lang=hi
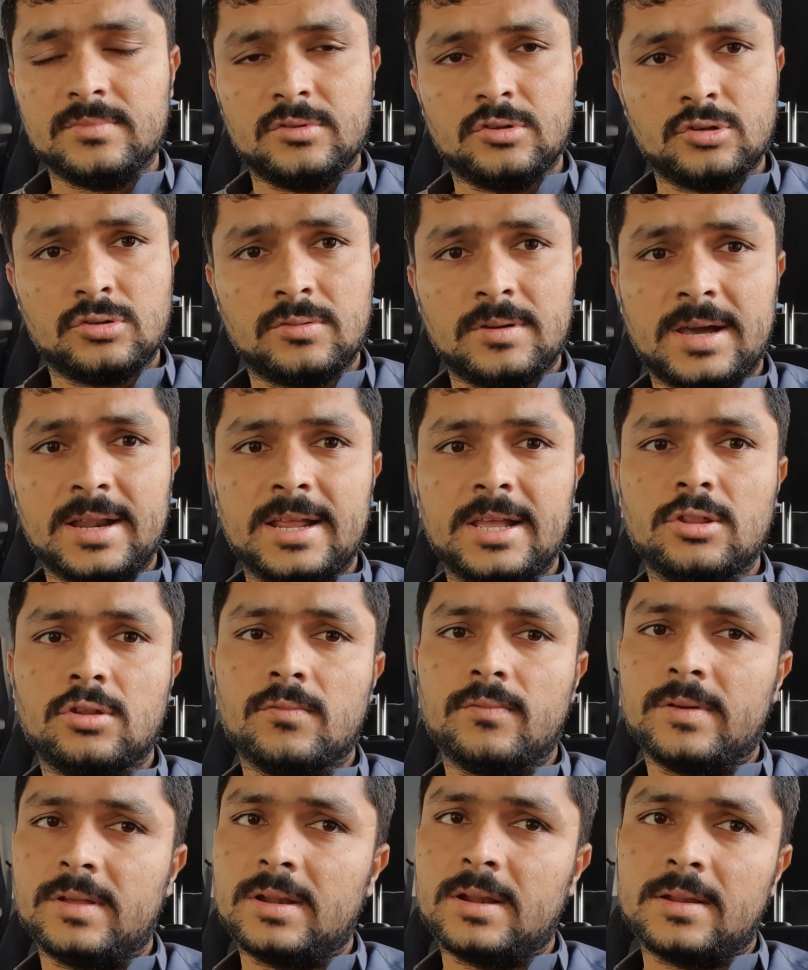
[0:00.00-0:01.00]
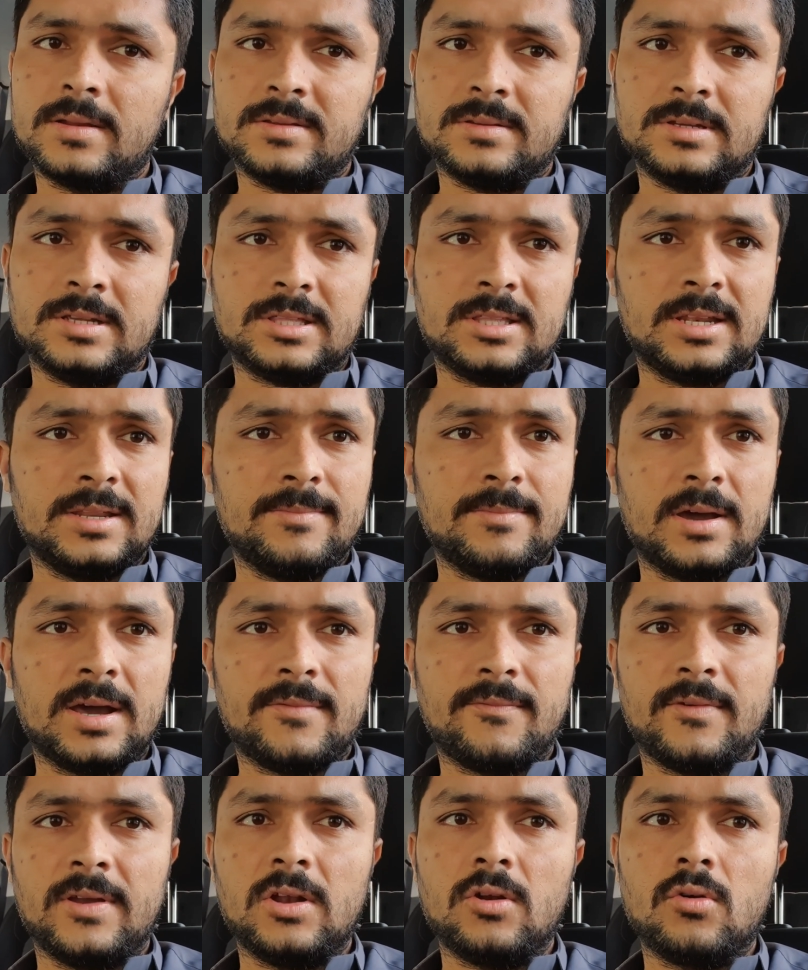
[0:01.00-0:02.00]
दुशवार है तो फिर जितनी बार
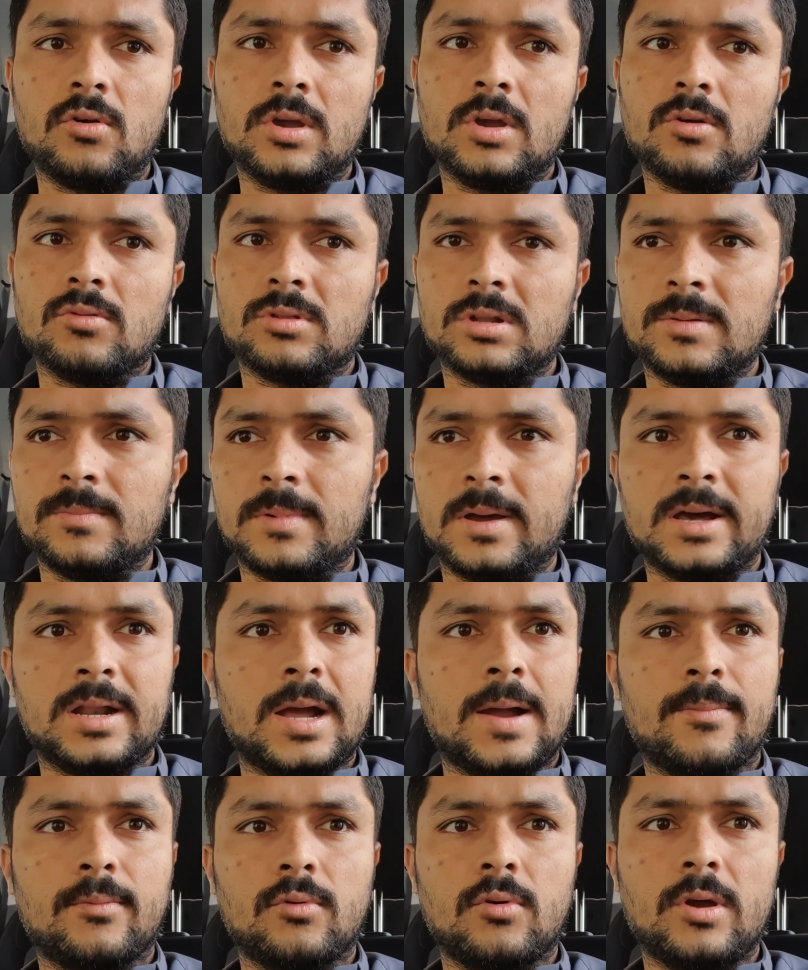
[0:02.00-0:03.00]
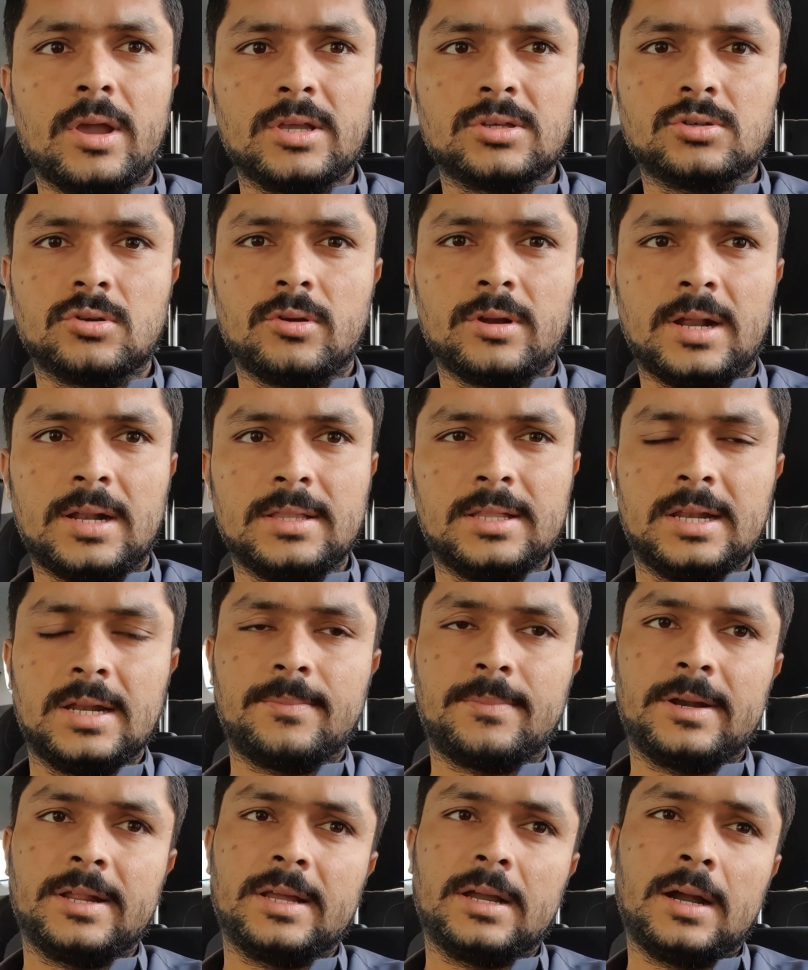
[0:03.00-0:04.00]
फेल होगी उतनी बार आपको एक सौ रियाल देना
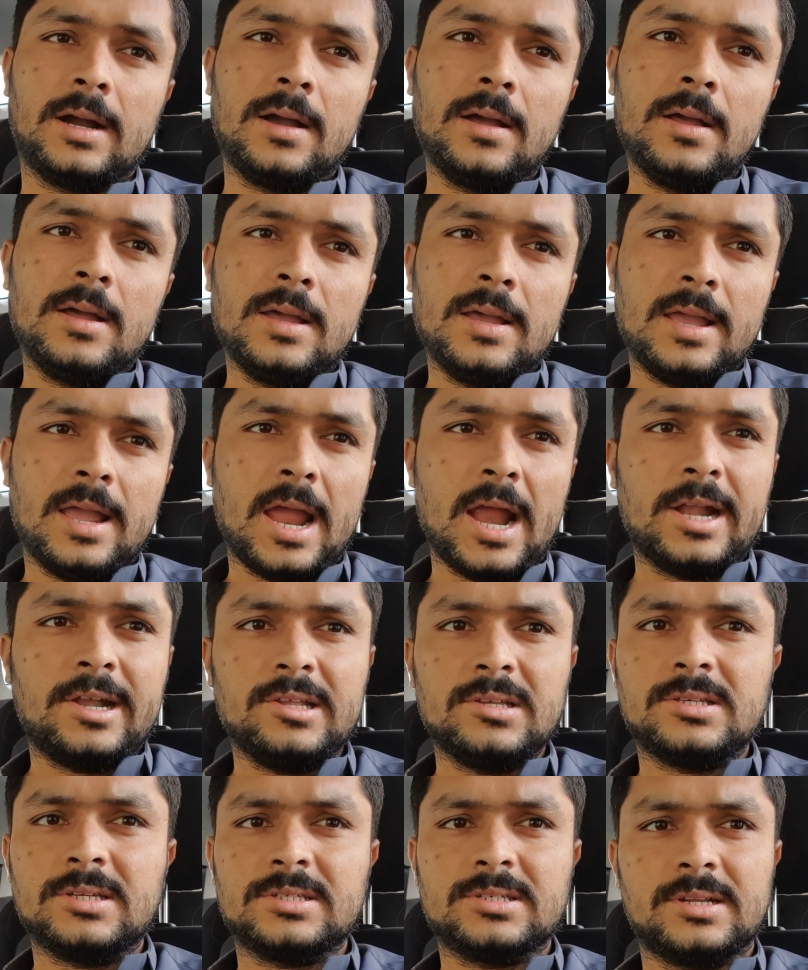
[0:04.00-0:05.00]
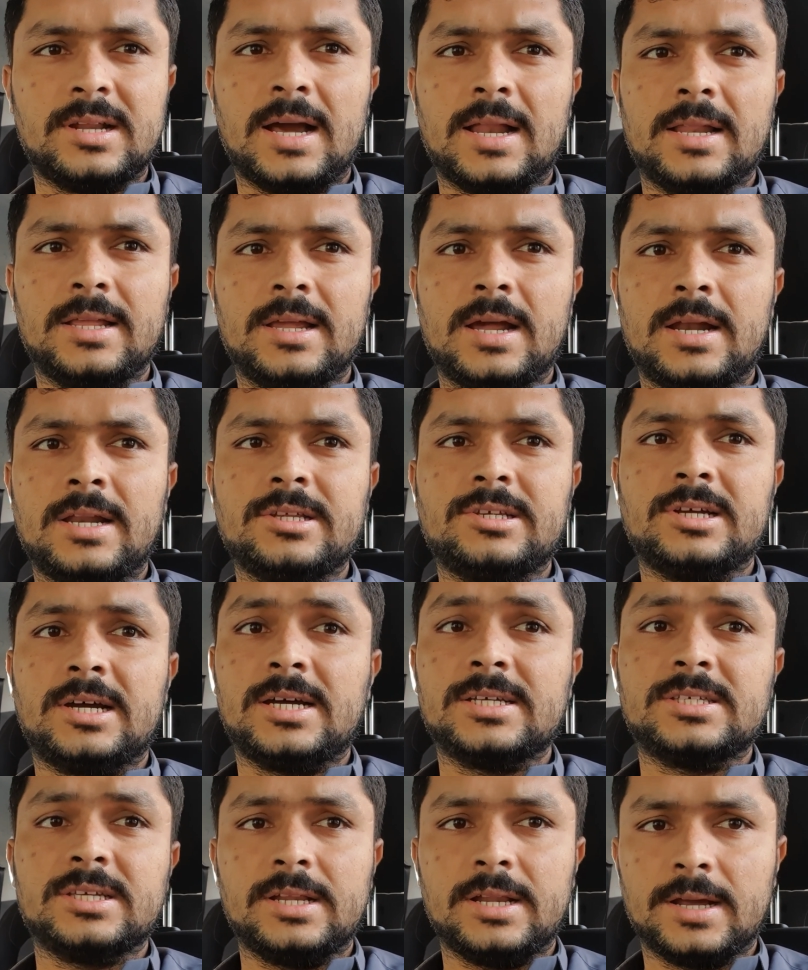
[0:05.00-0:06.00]
पड़ेगा एटी सिक्स रियाल है यानी
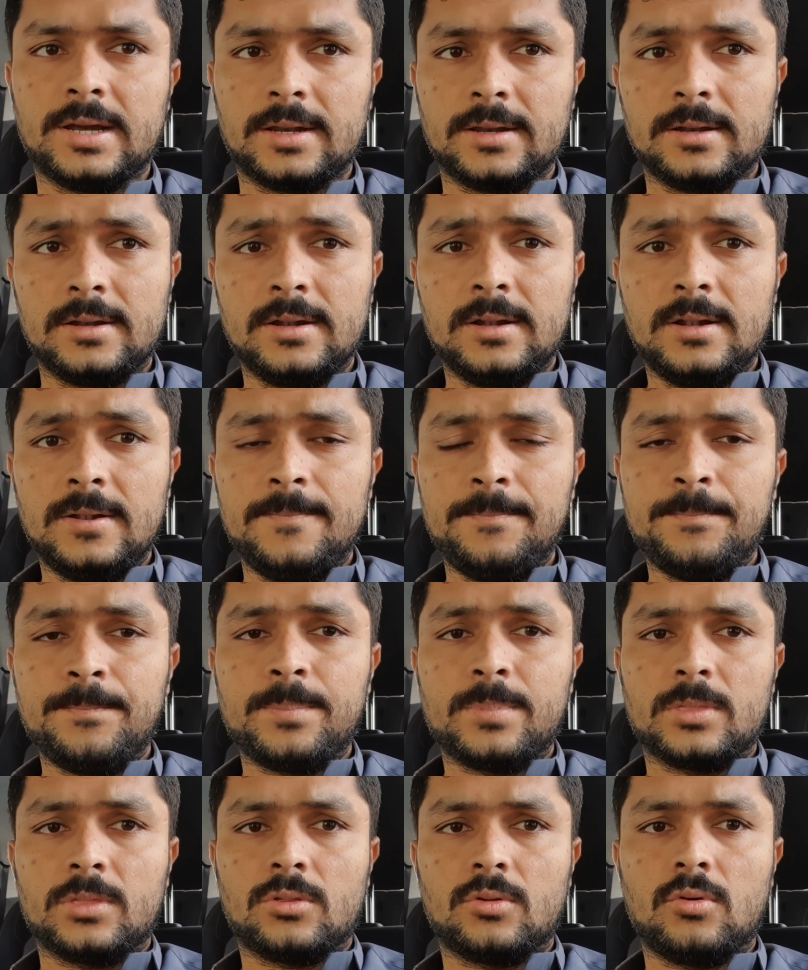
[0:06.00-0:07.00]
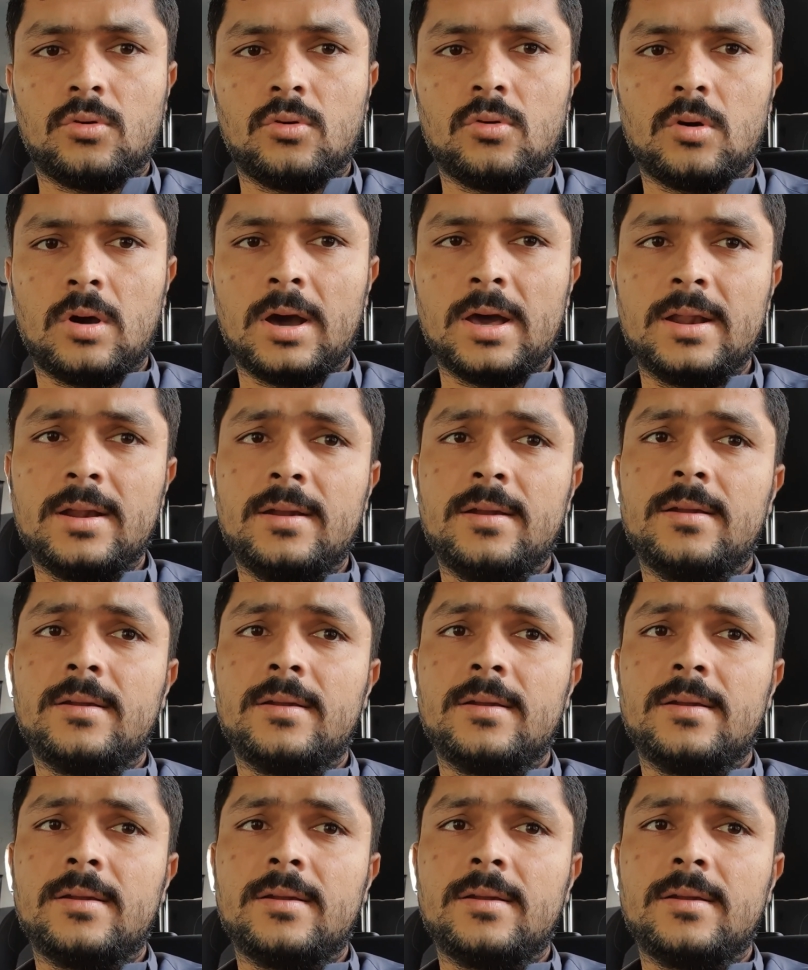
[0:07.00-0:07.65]
छियासी रियाल तो हर